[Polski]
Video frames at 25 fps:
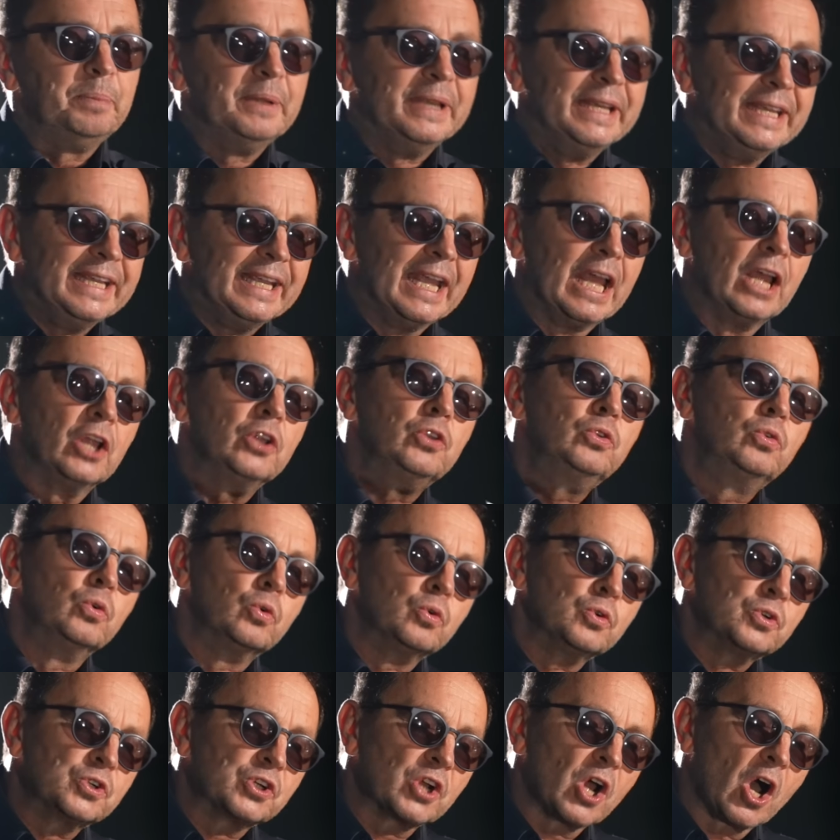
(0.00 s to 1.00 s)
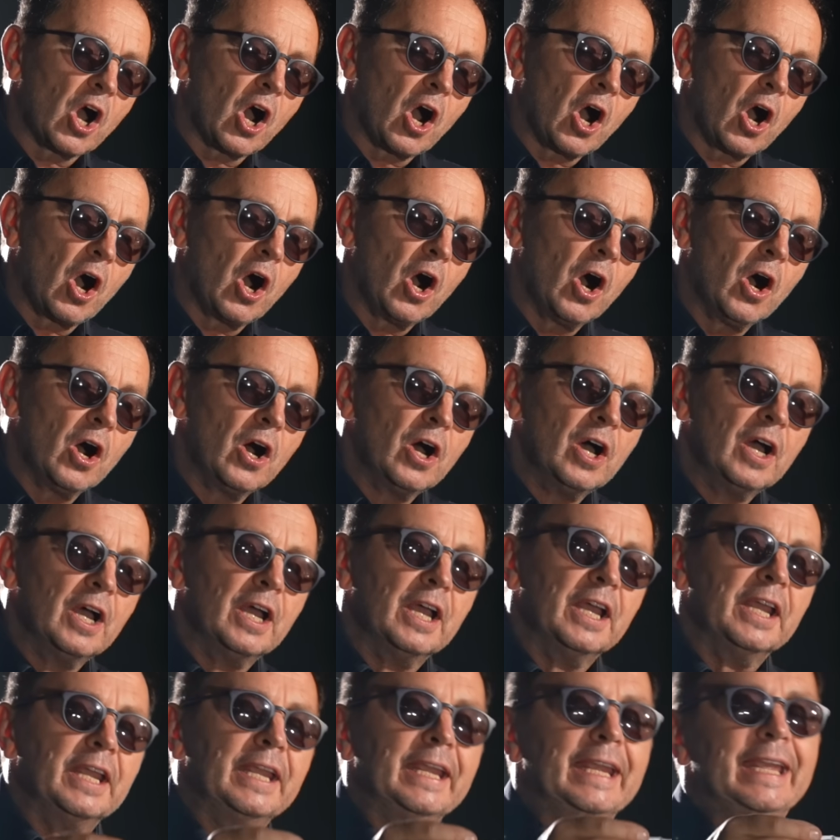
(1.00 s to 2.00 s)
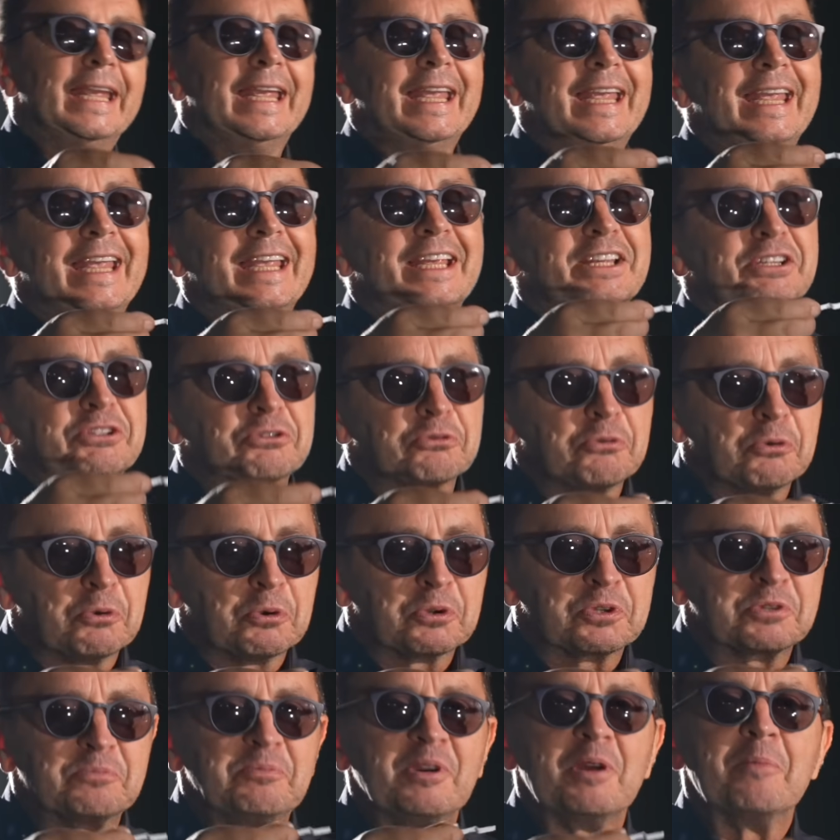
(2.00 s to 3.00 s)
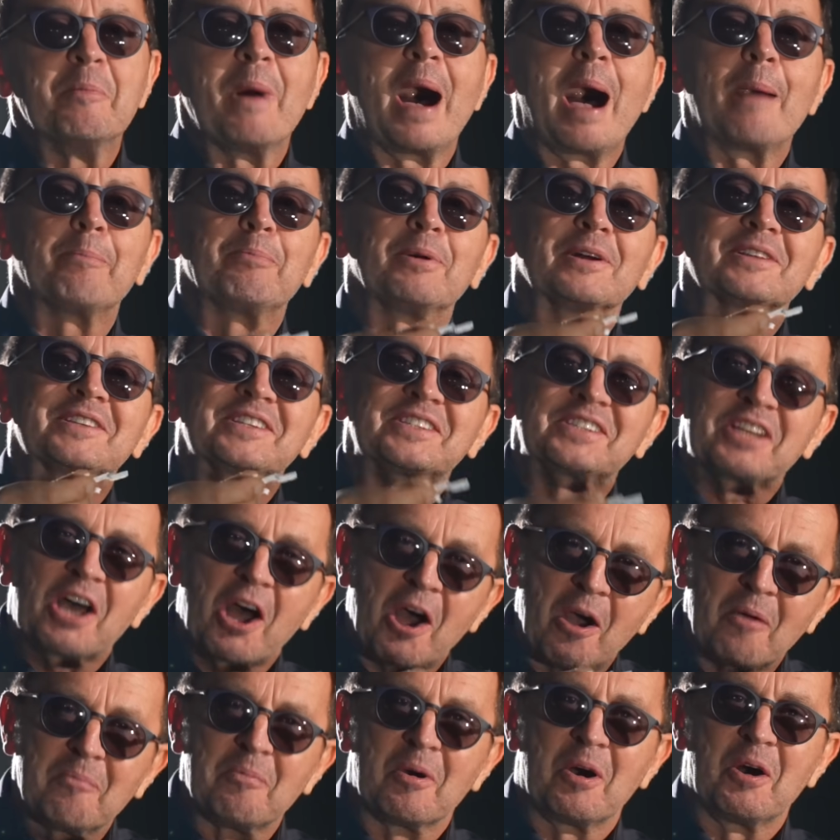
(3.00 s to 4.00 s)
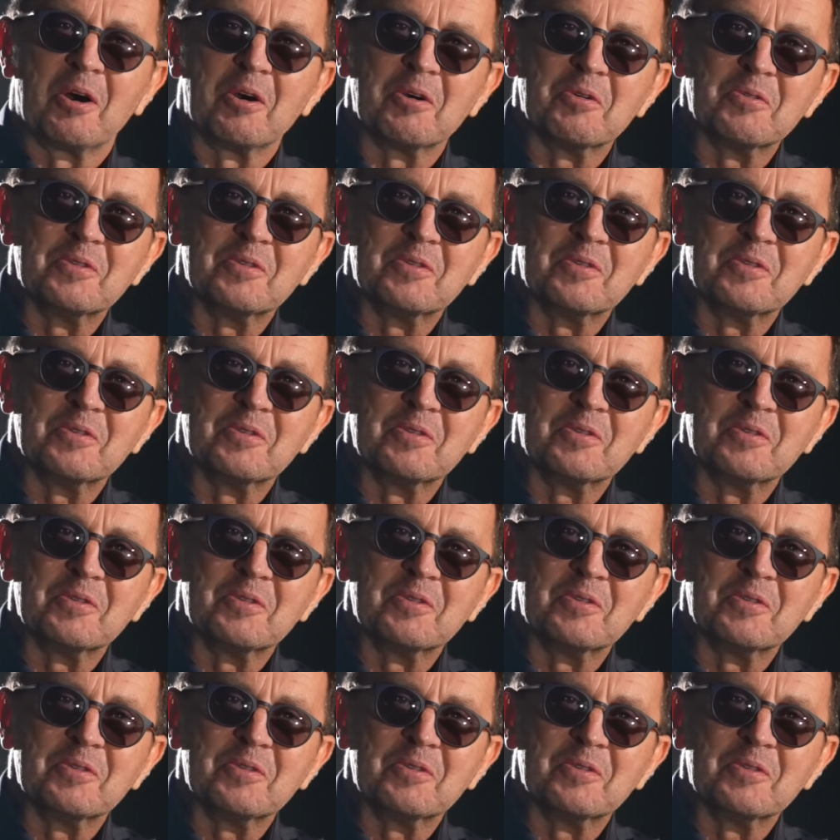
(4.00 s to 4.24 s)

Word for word: pije dużo i służby ma pod sobą.